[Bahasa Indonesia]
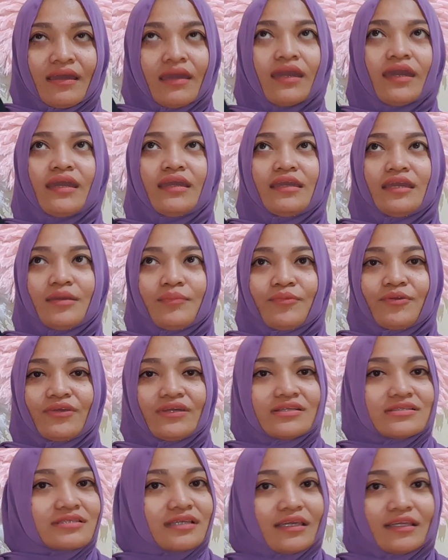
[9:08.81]
Kayaknya
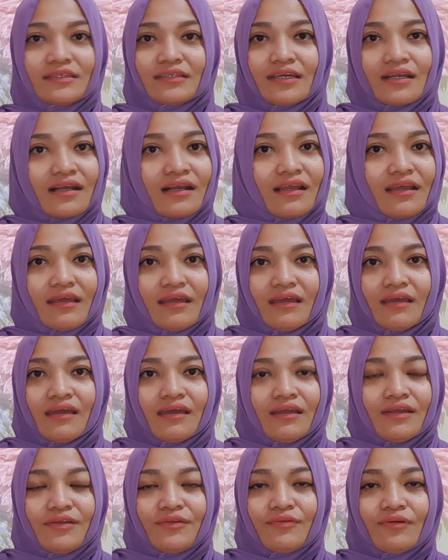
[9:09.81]
mungkin sekitar
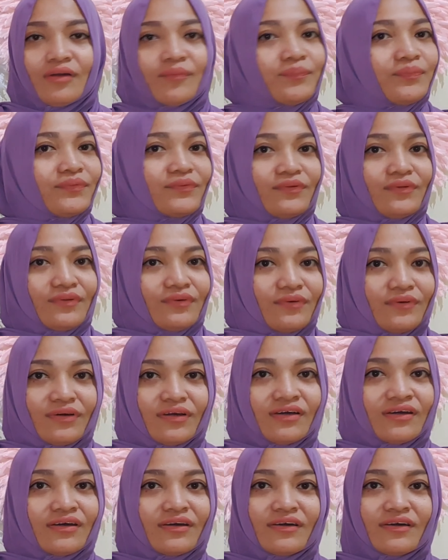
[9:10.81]
20